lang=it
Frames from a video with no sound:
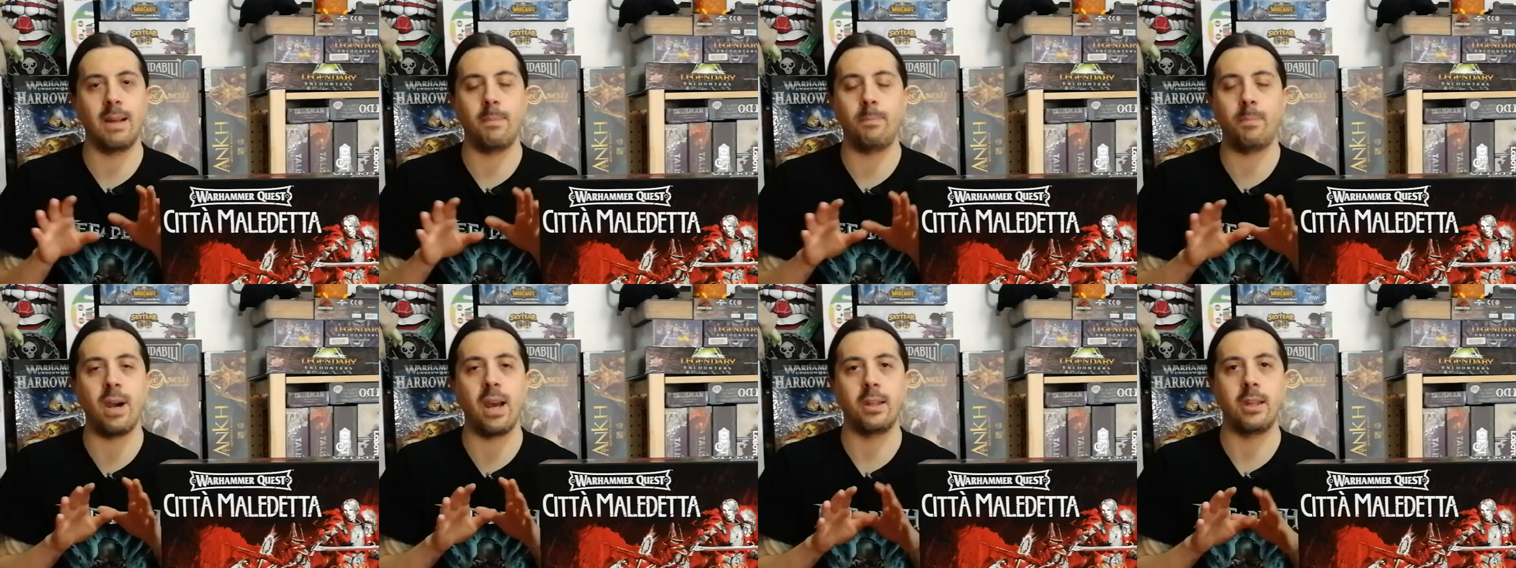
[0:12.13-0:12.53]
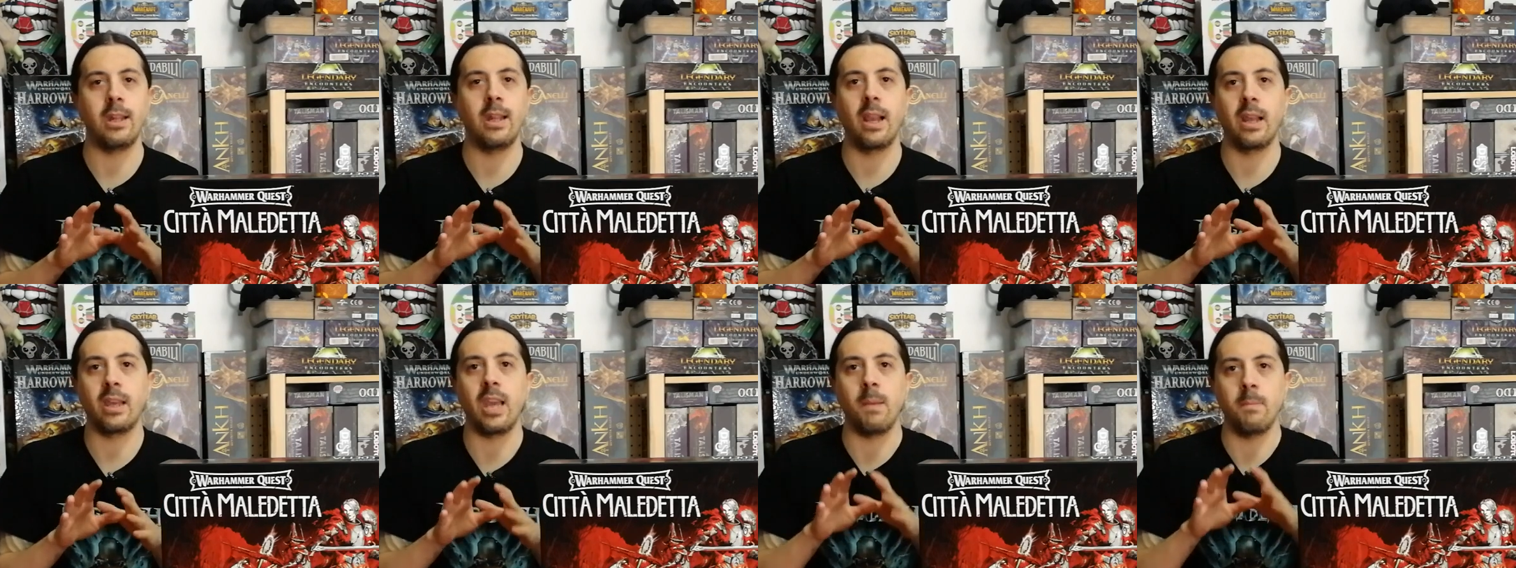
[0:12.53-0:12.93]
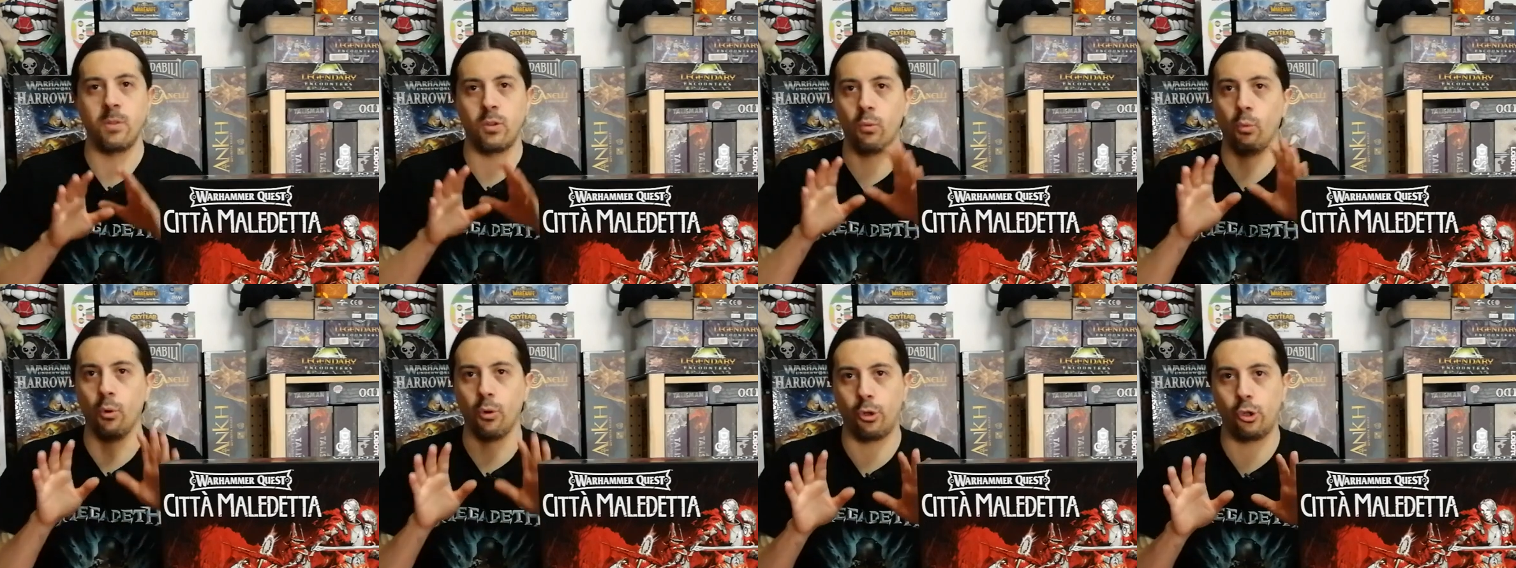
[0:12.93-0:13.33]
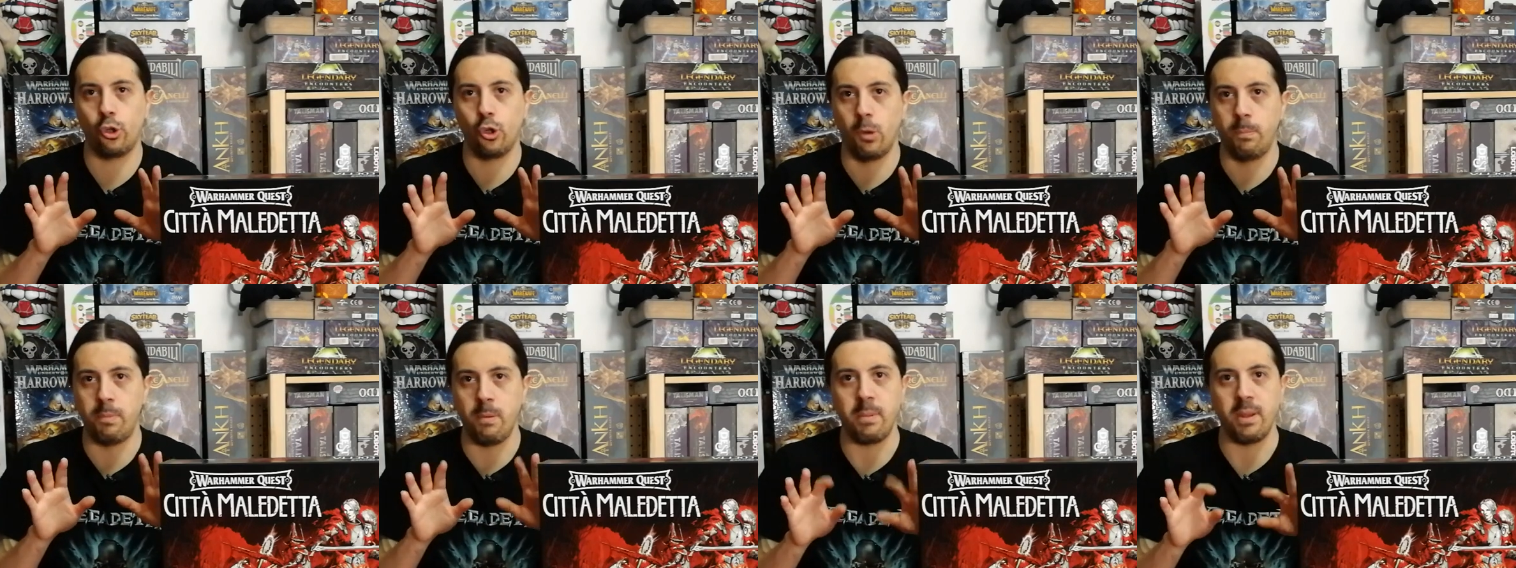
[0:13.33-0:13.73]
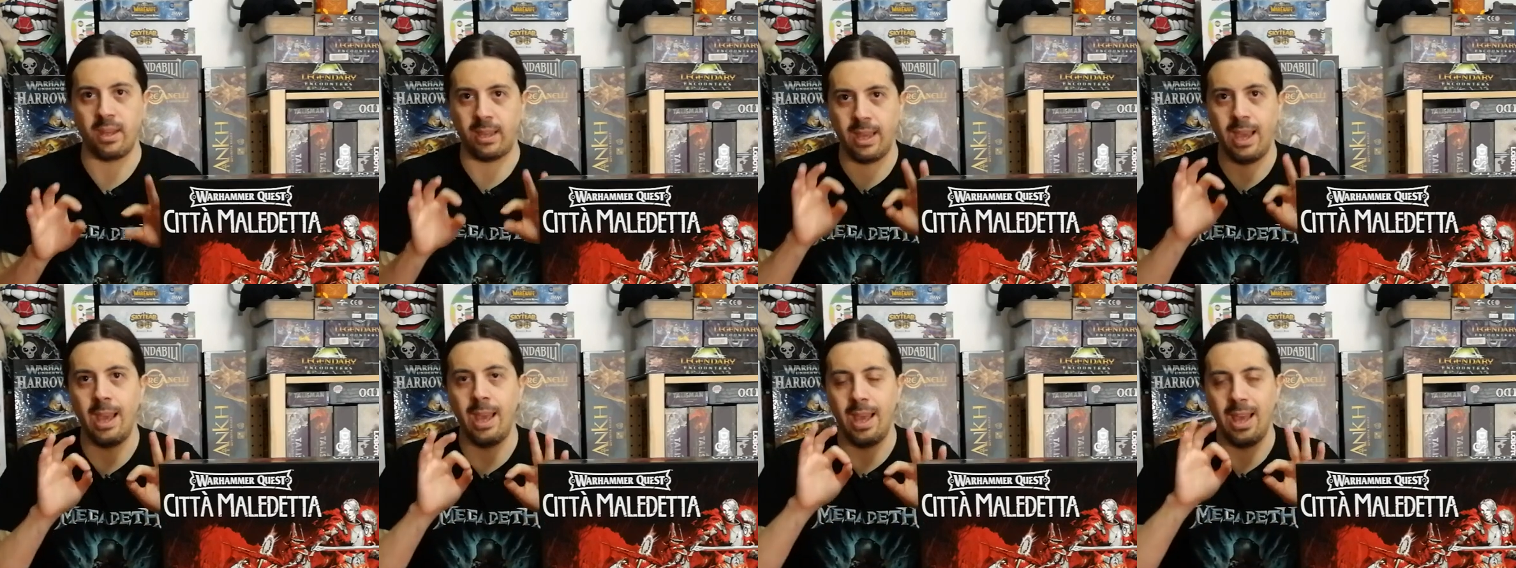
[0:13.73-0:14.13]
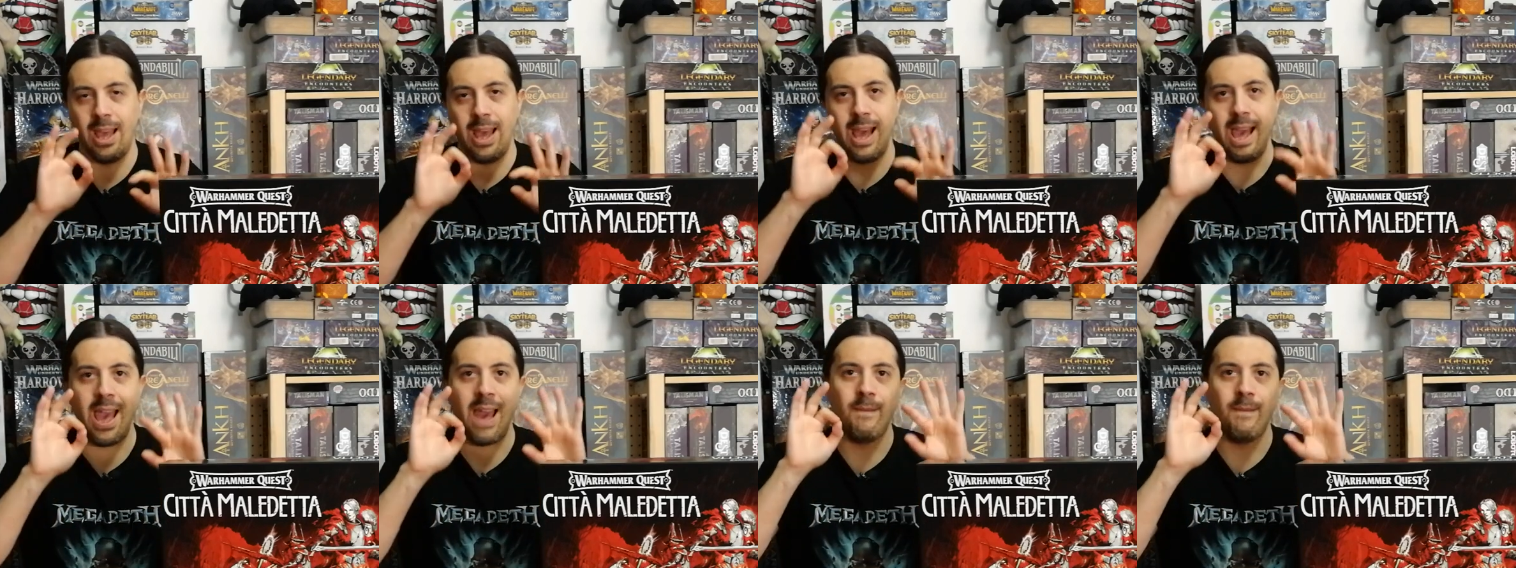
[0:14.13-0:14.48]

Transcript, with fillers: da parte della Games Workshop perché